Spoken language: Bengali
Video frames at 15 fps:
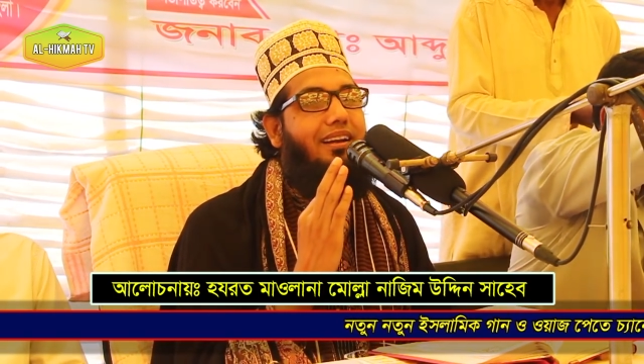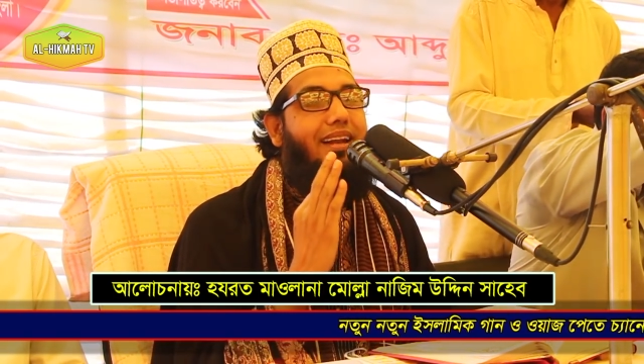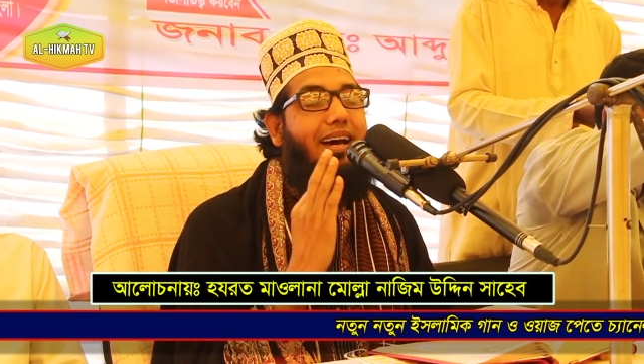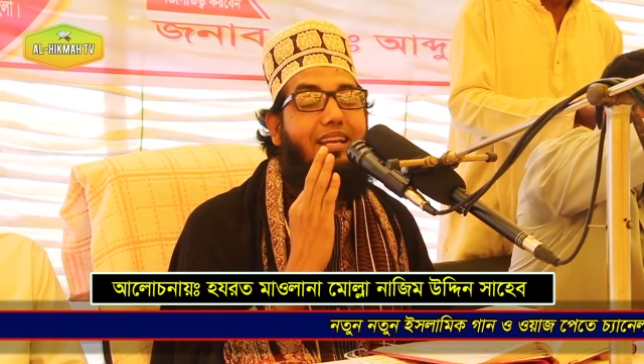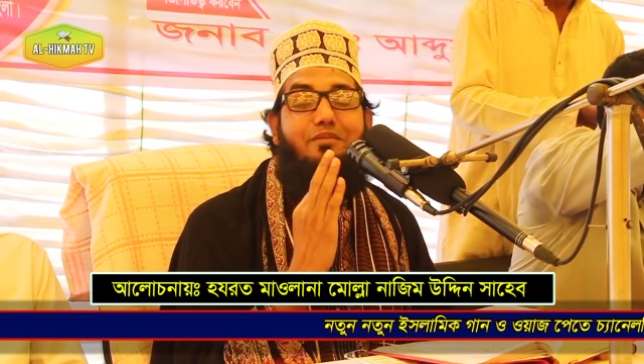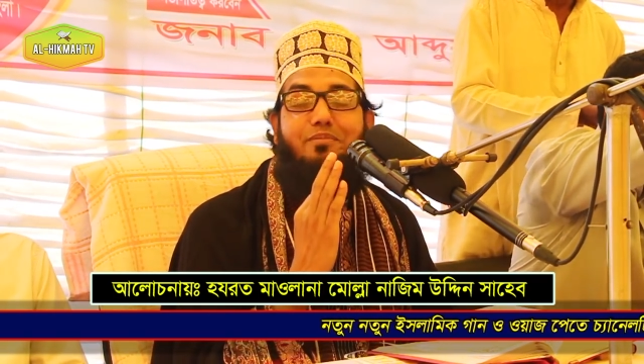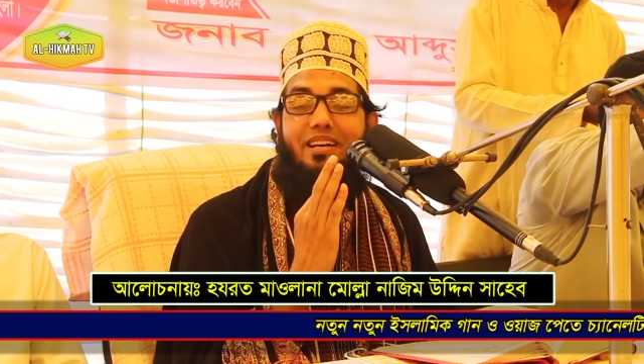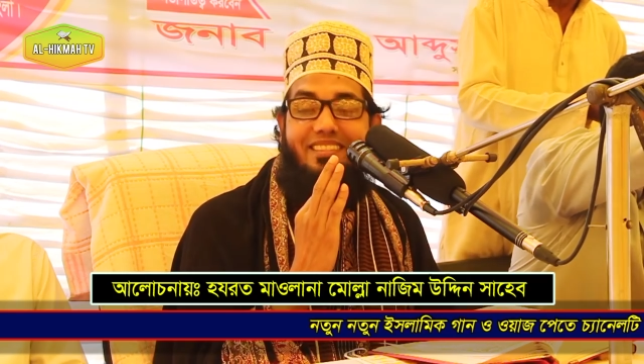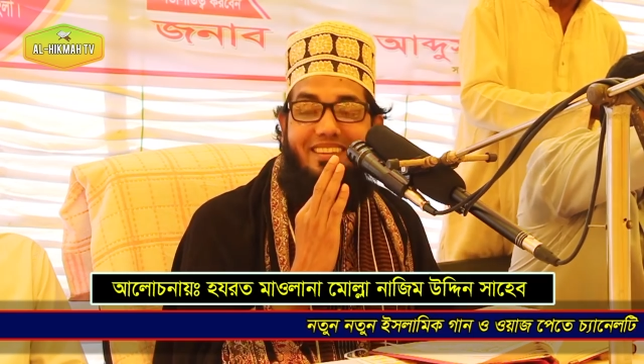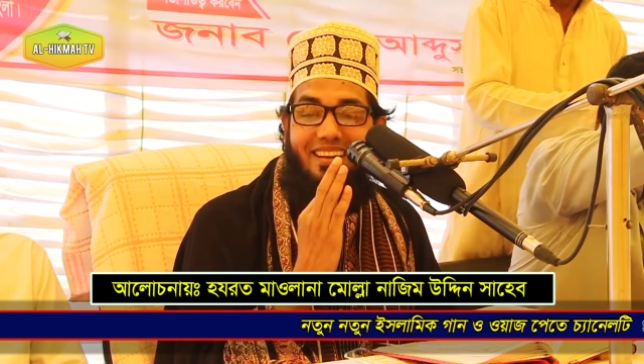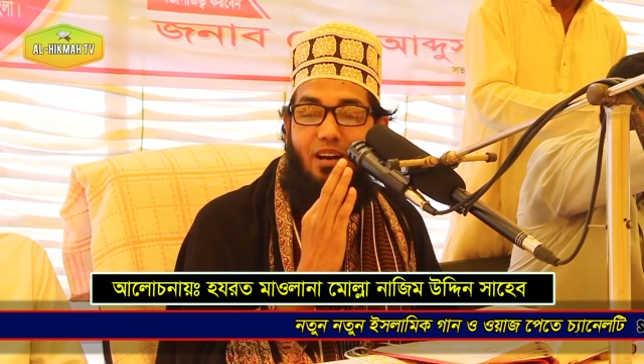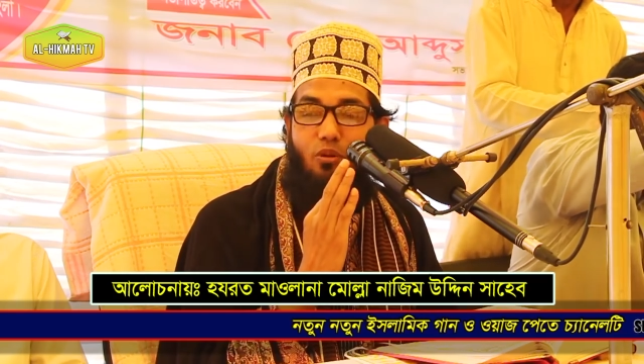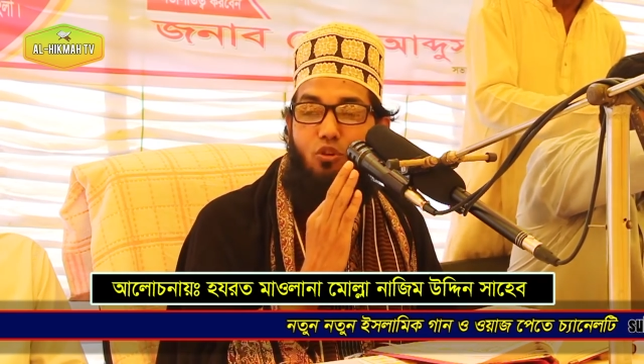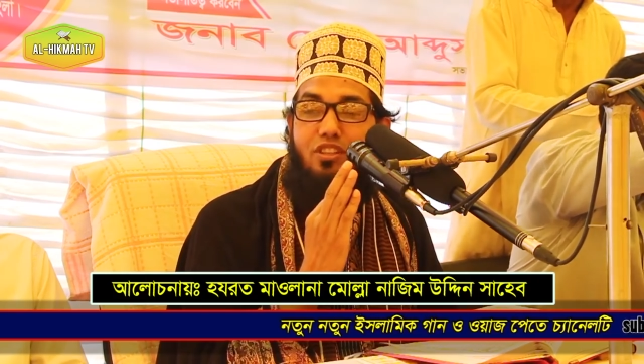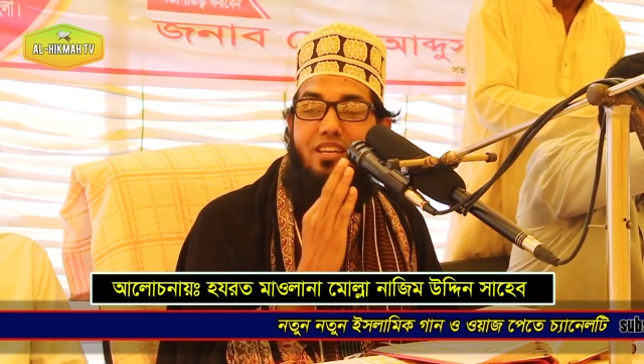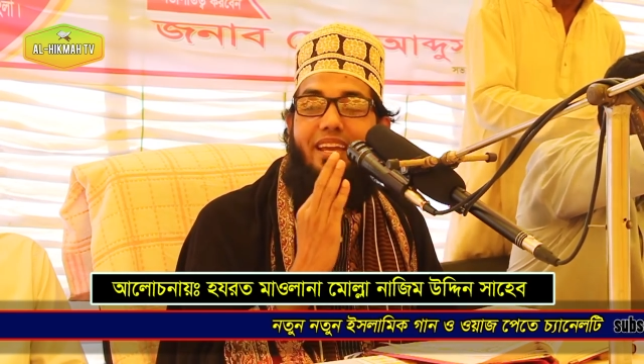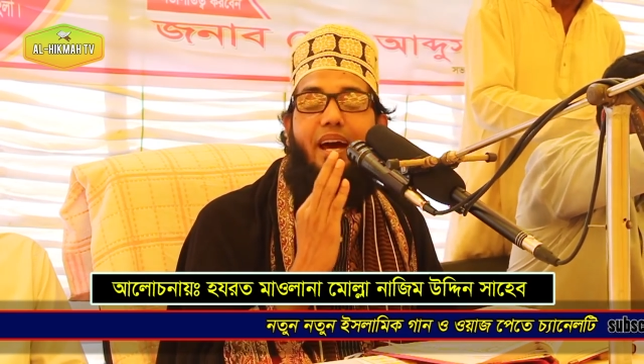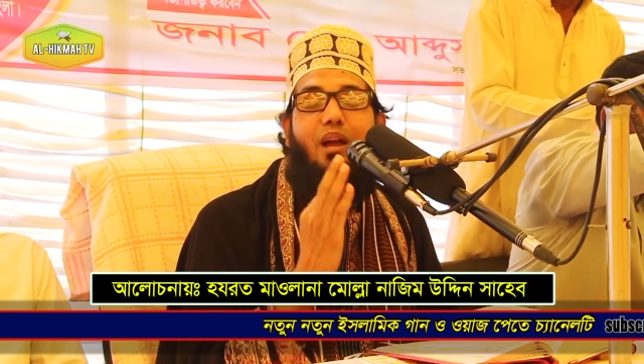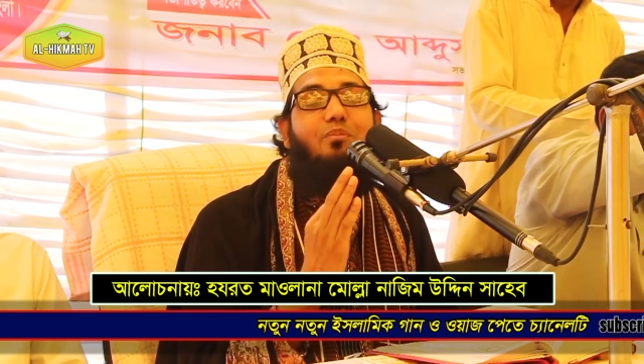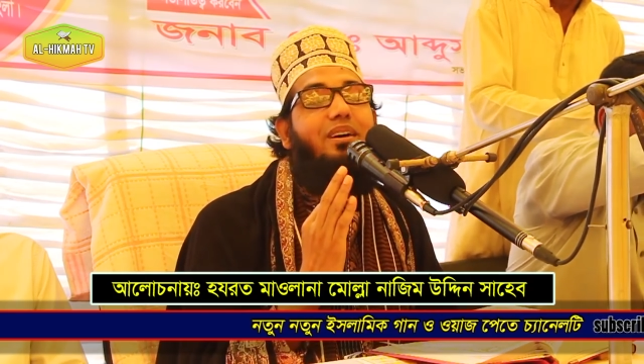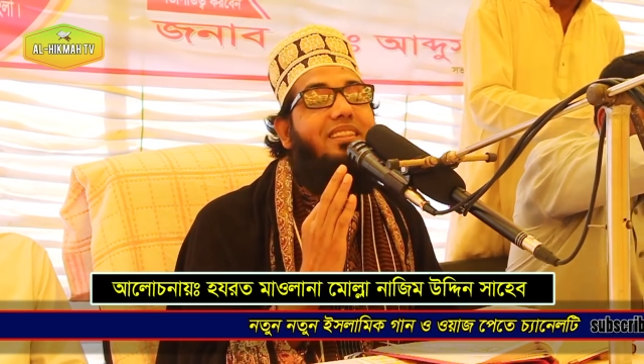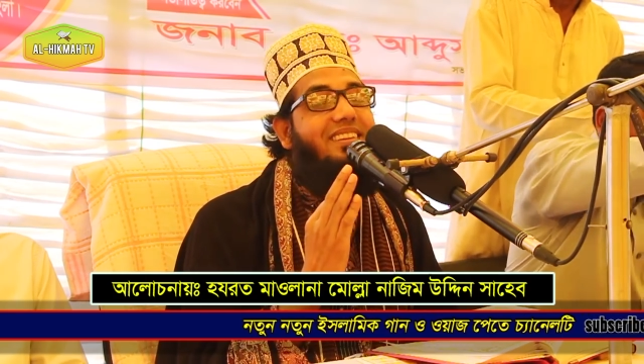নারীবাদীরা
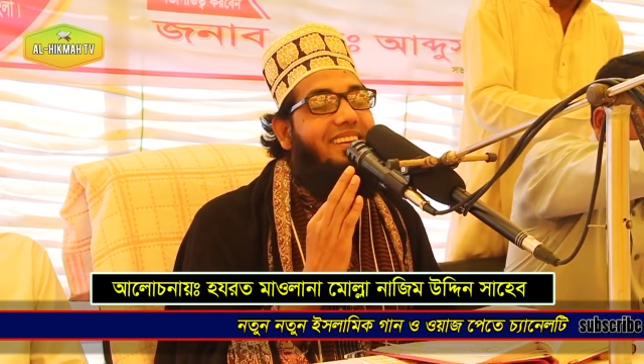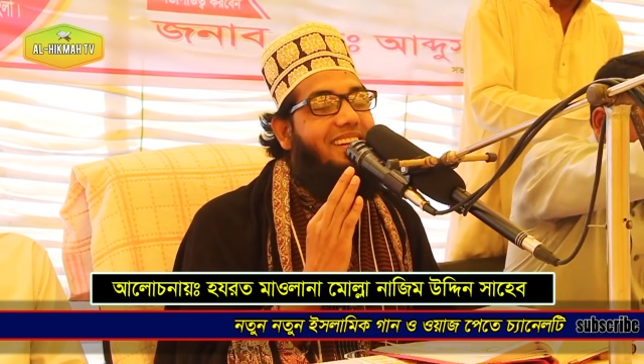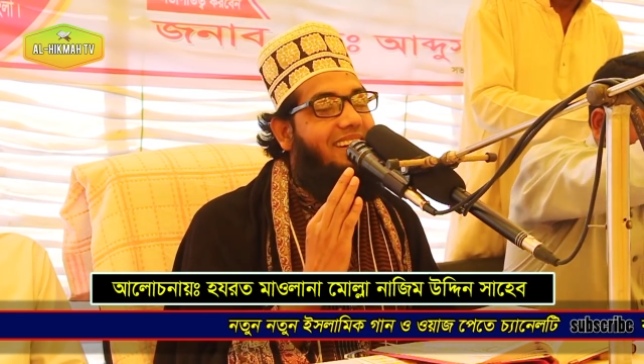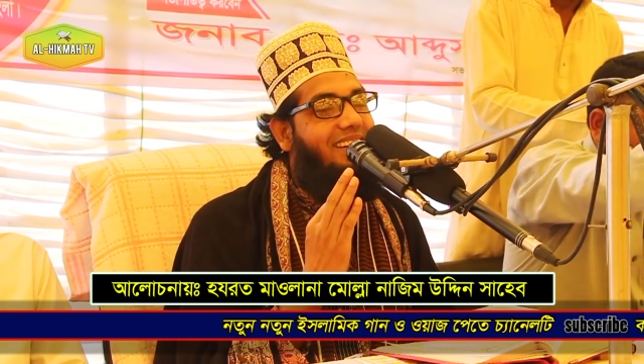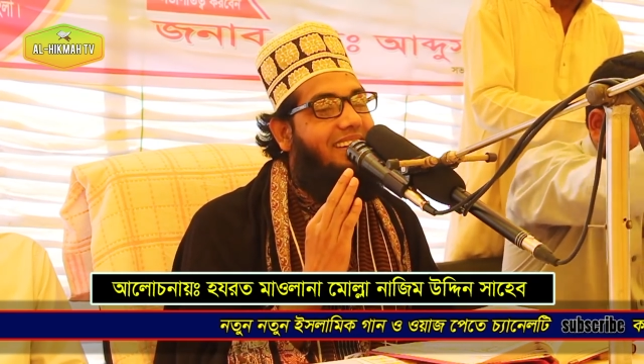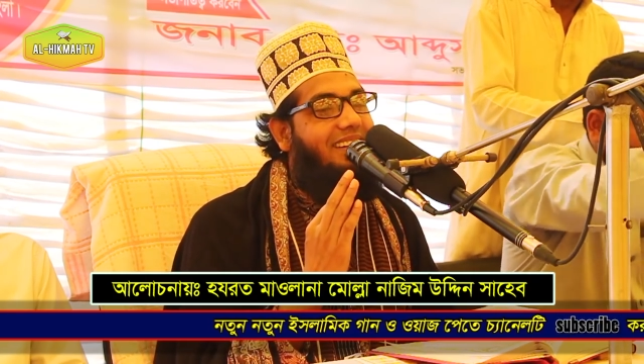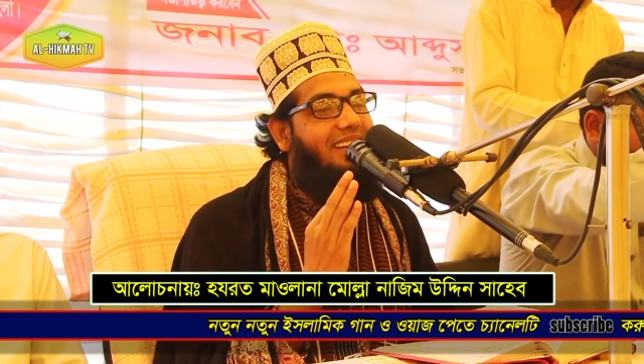অধিকারবাদীরা